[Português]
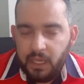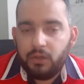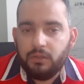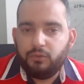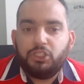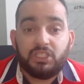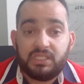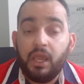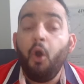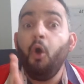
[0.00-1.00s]
Eu não vou te
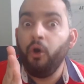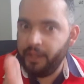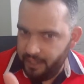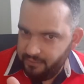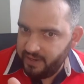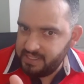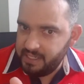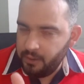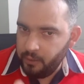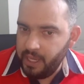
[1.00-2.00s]
dizer o que
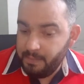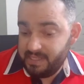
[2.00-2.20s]
fazer, ok?